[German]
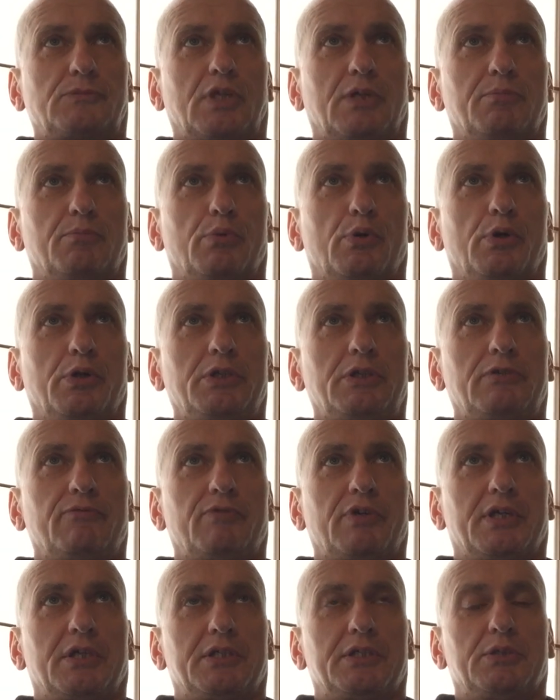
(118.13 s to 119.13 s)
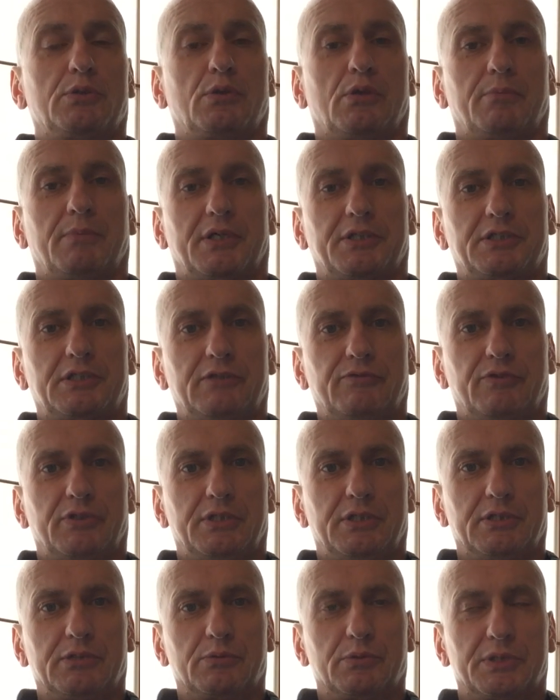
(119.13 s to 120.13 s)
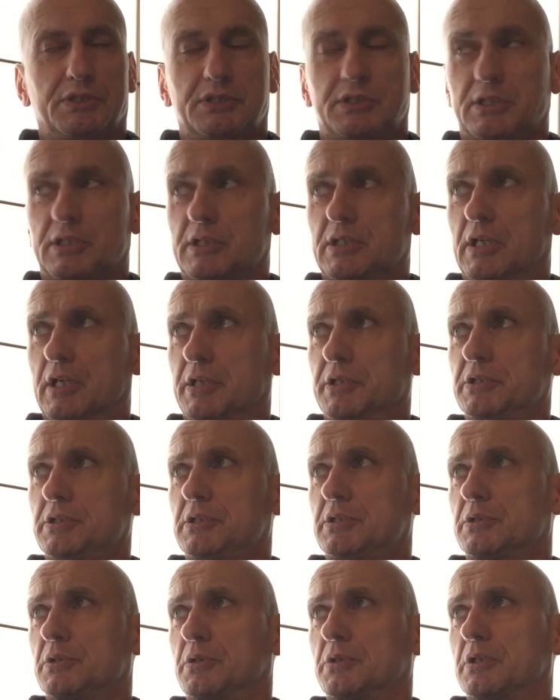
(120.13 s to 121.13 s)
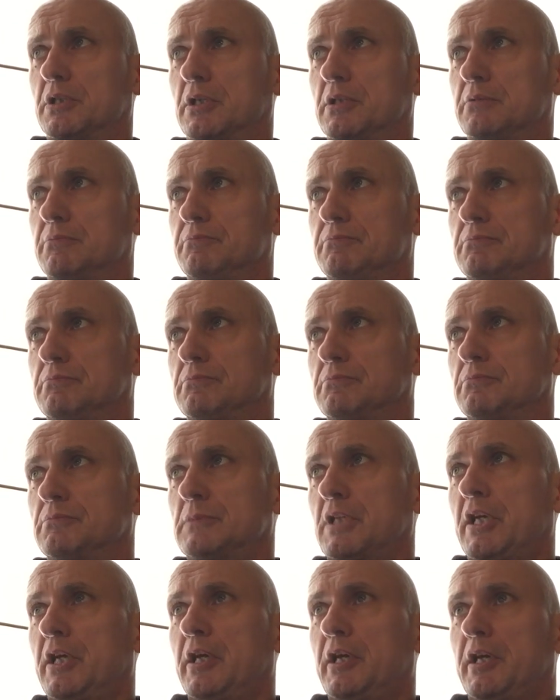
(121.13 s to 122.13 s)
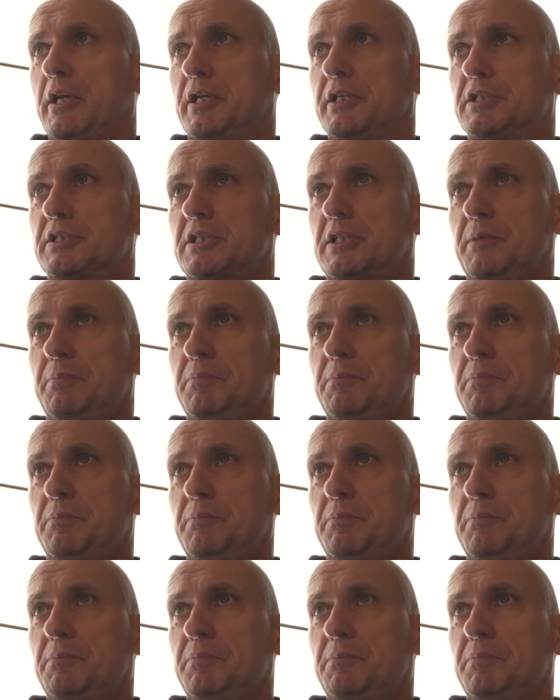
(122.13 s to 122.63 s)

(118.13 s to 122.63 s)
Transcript: Dann bräuchten wir ja die normative Linguistik gar nicht, sondern es